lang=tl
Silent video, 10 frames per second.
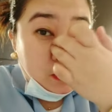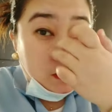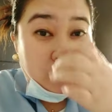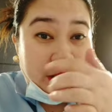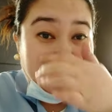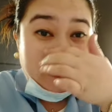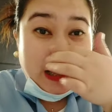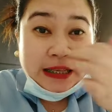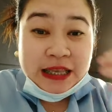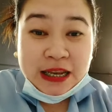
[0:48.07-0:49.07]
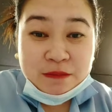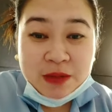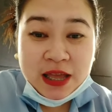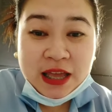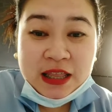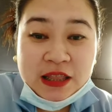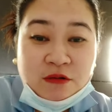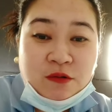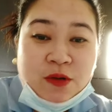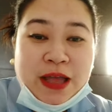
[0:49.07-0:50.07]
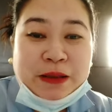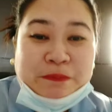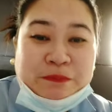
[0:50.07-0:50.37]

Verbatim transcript: O game, nasa na yung mga katauhan?